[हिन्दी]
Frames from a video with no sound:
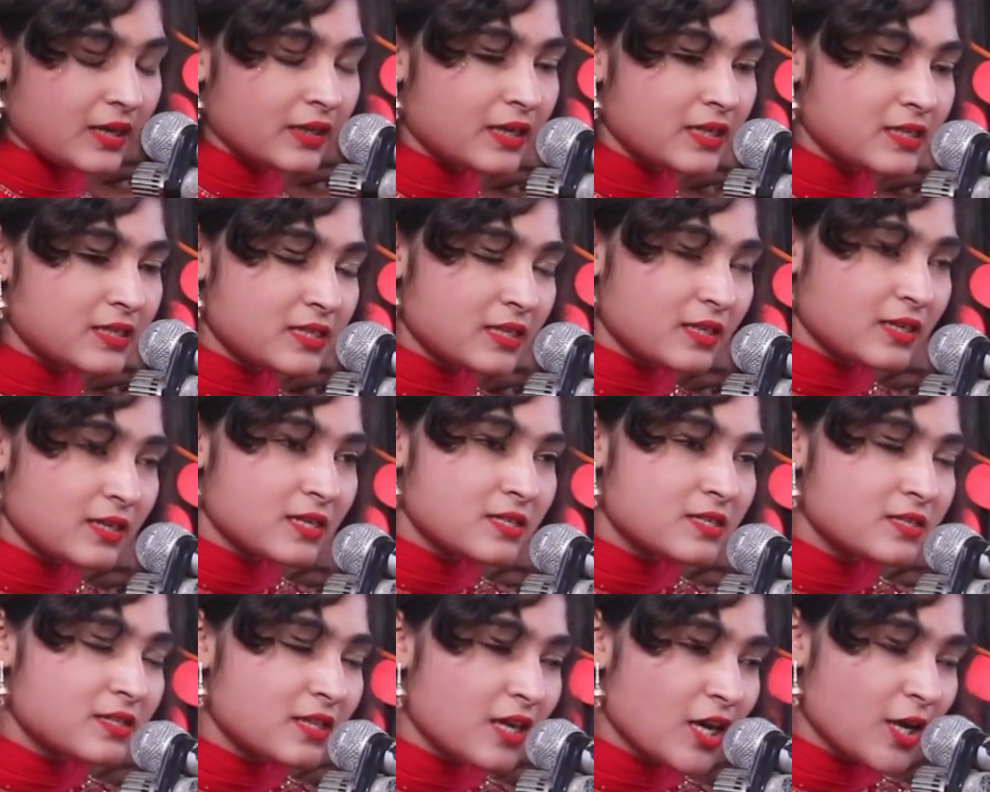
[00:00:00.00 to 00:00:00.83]
किसी
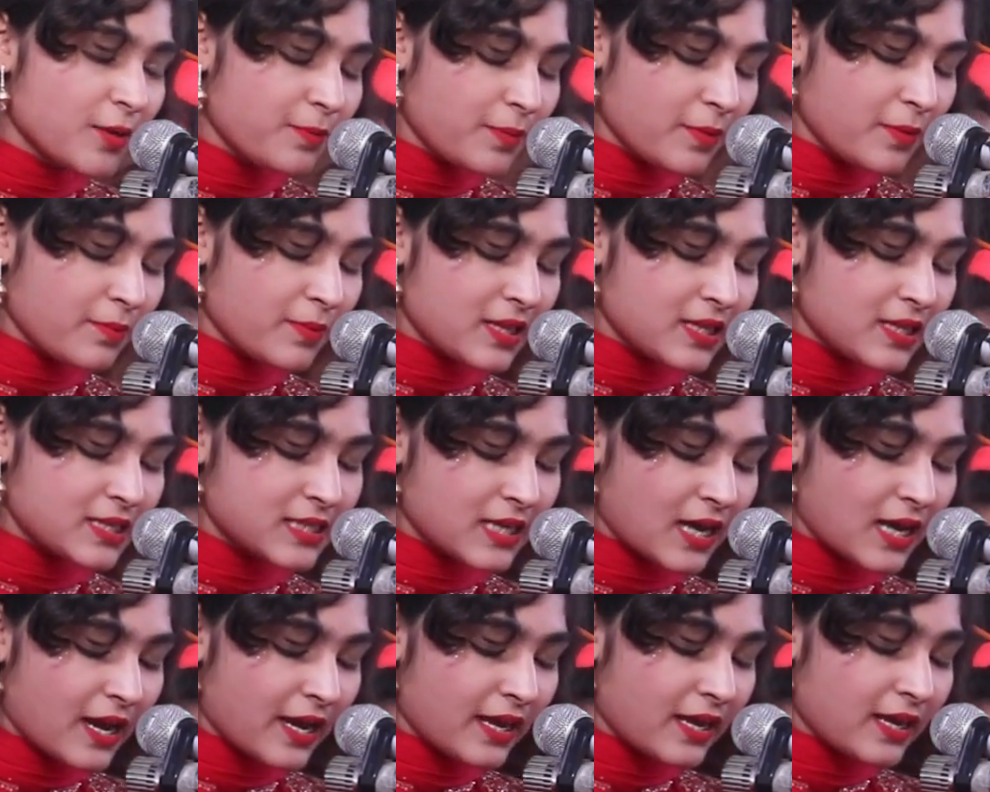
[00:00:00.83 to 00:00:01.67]
रस्ते पे मिल
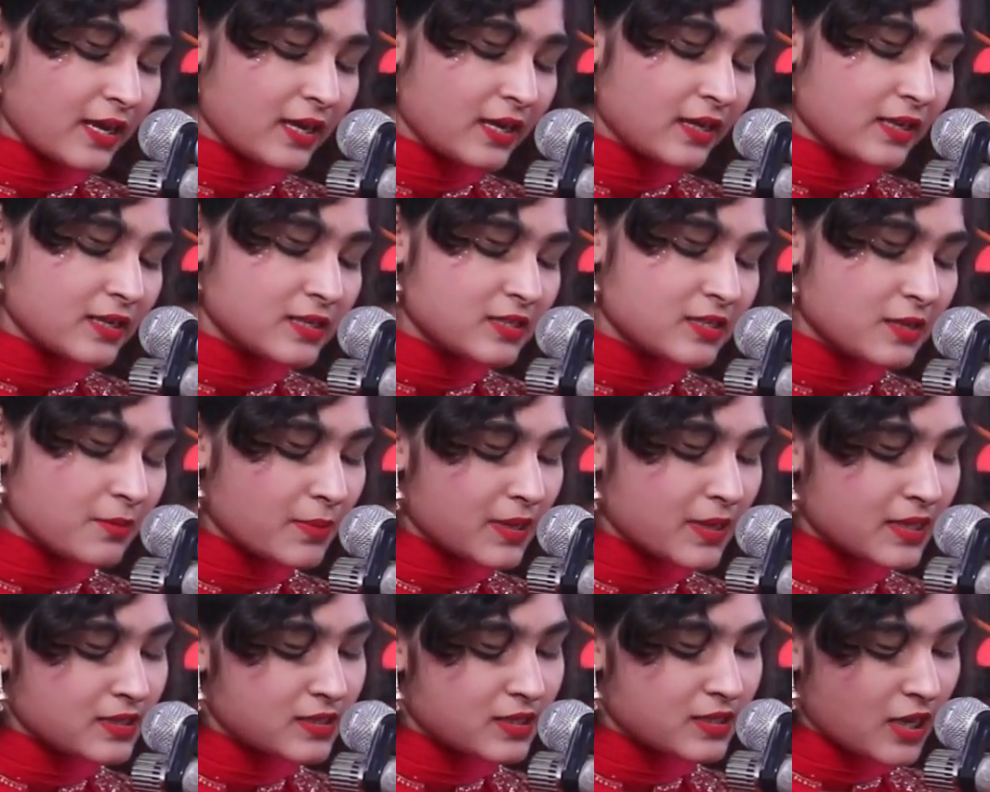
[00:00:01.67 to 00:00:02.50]
जाए किसी
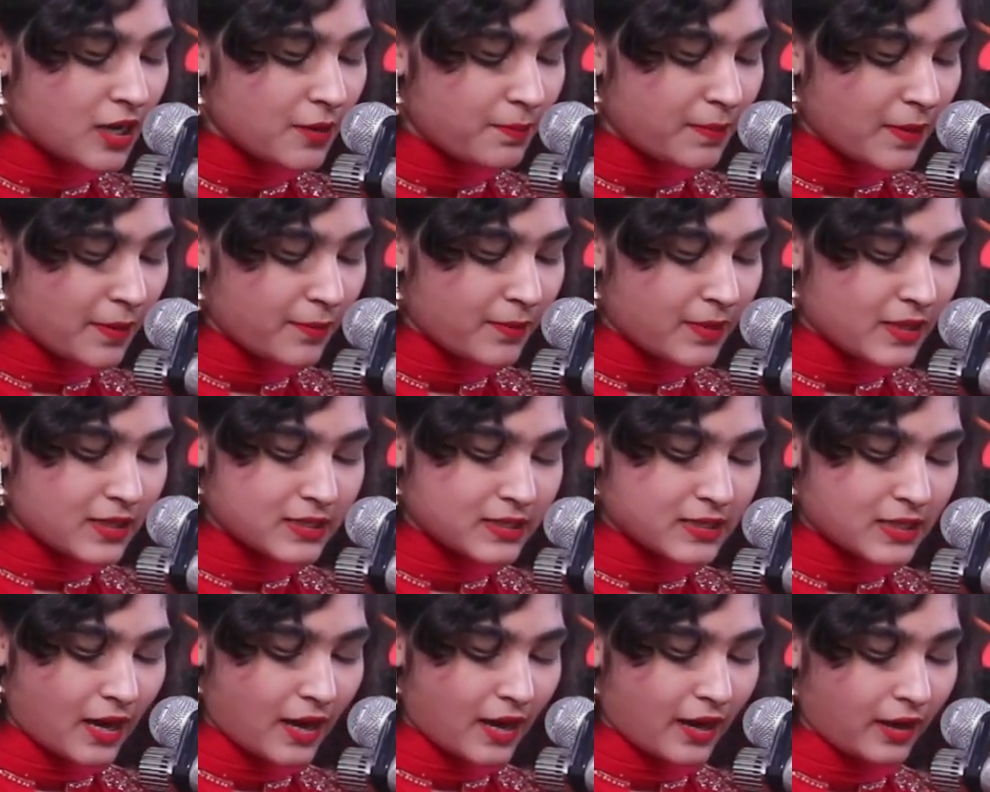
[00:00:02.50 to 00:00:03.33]
मंजिल पे
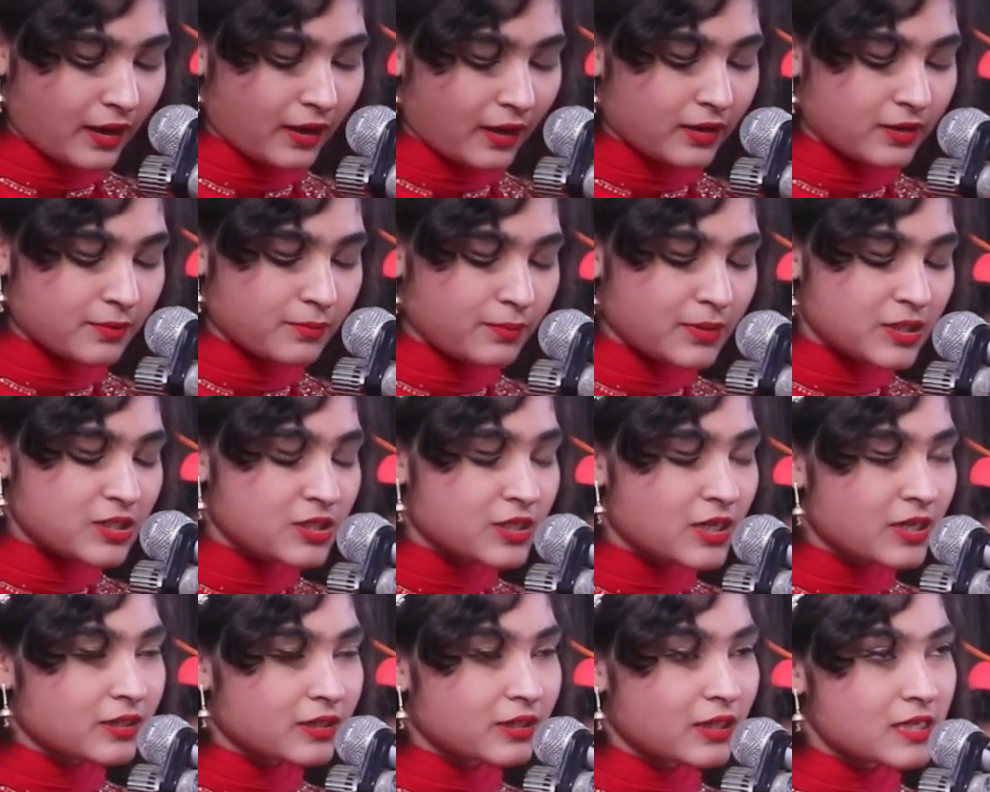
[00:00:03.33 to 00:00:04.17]
मिल जाए
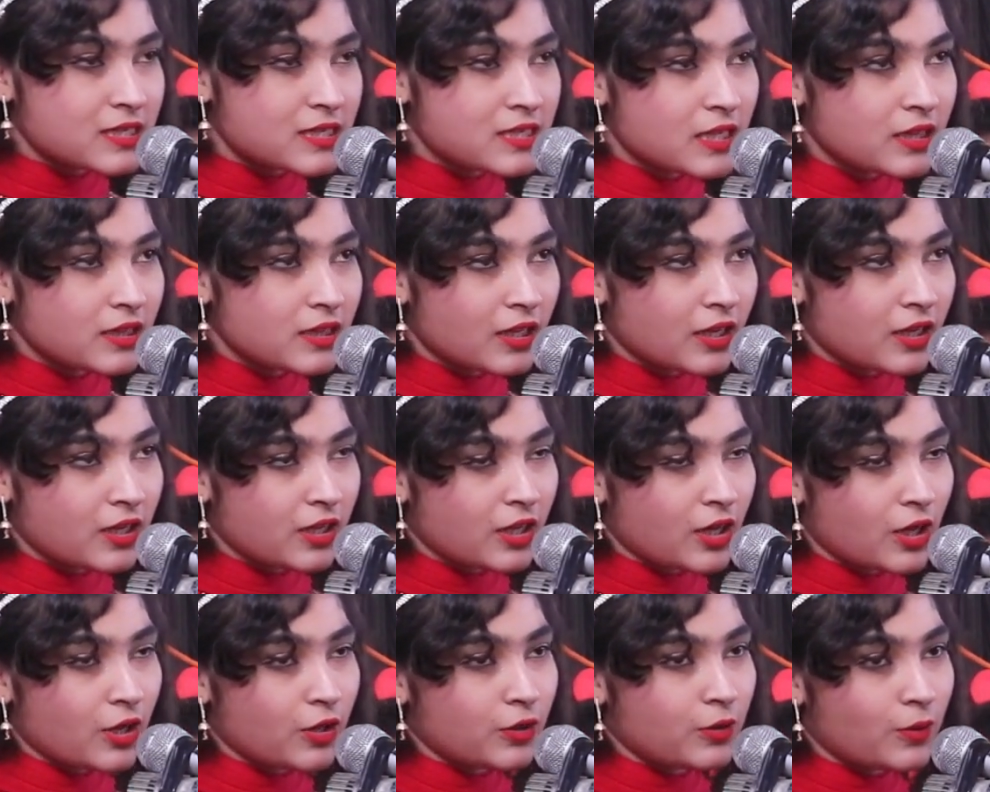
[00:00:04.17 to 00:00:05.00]
बशर्ते
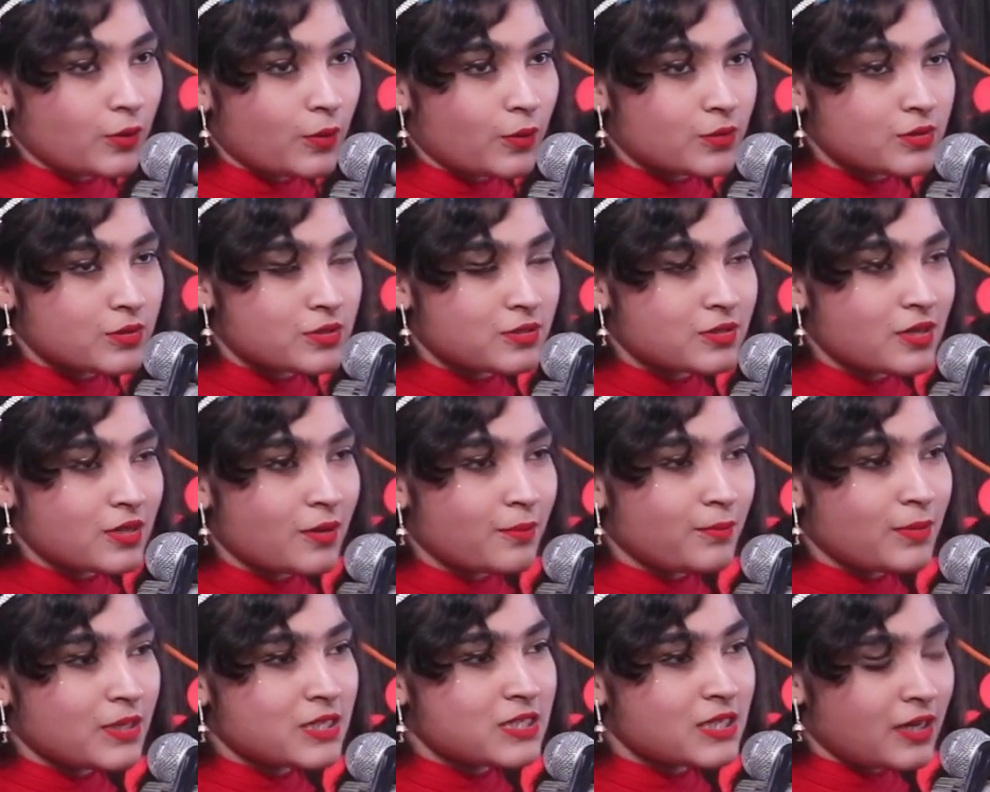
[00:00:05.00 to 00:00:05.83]
ज़िंदगी है
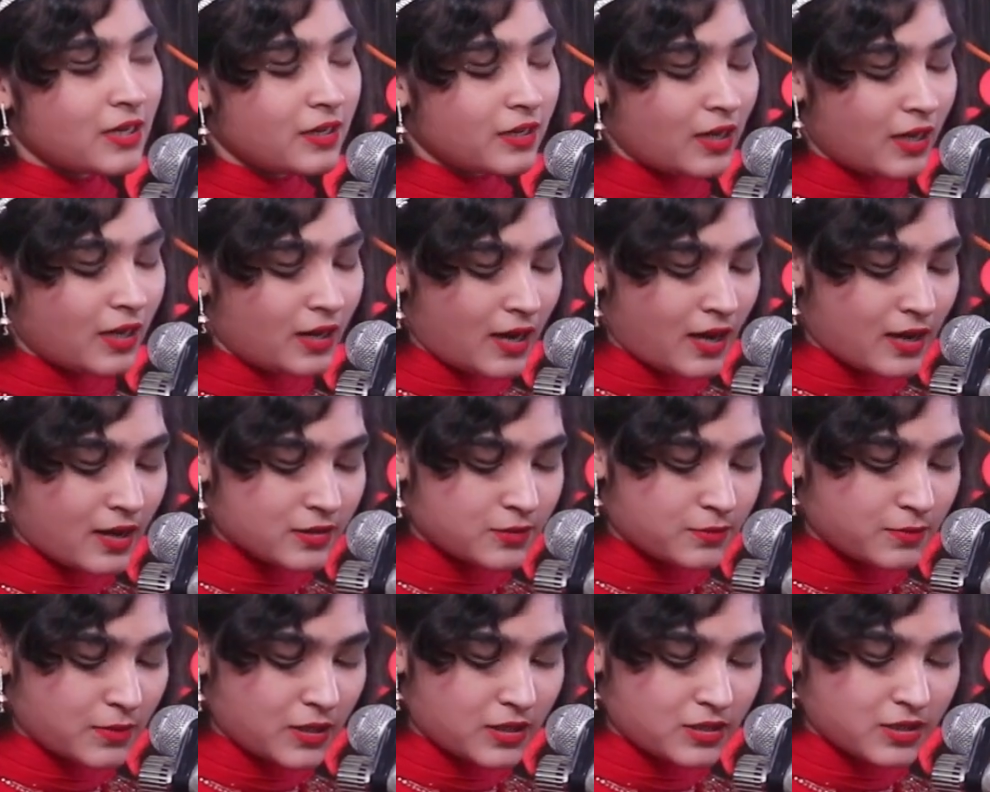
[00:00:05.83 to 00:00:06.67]
दोस्त बिछड़ना
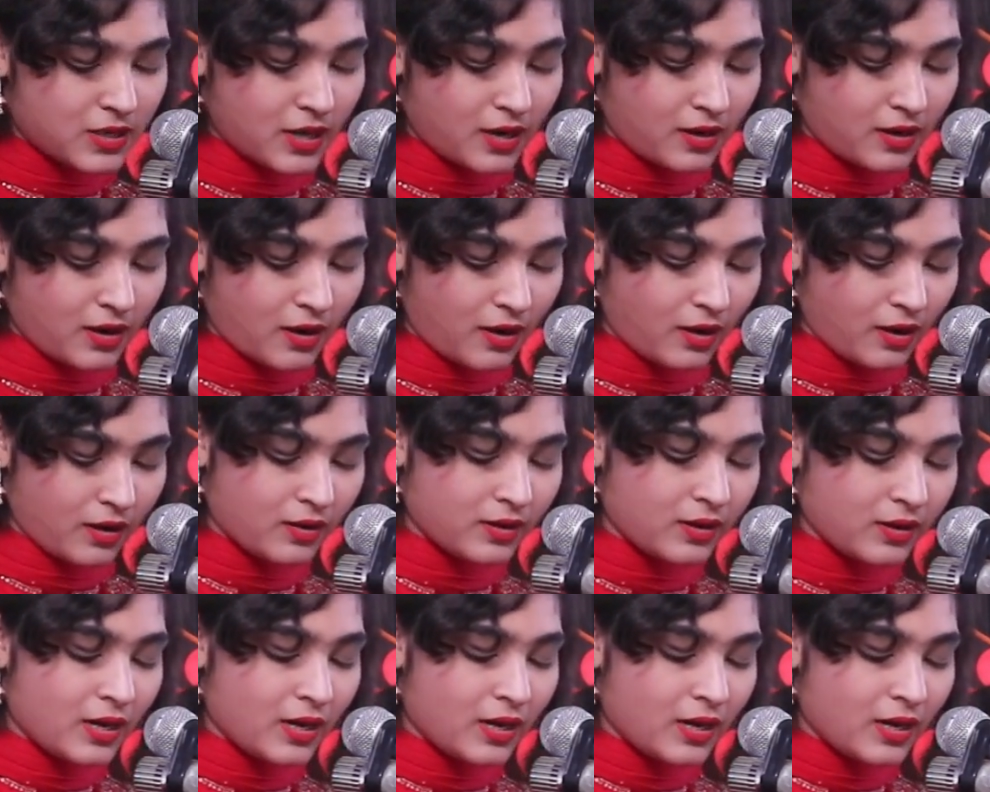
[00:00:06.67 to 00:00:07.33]
लाजमी ठहरा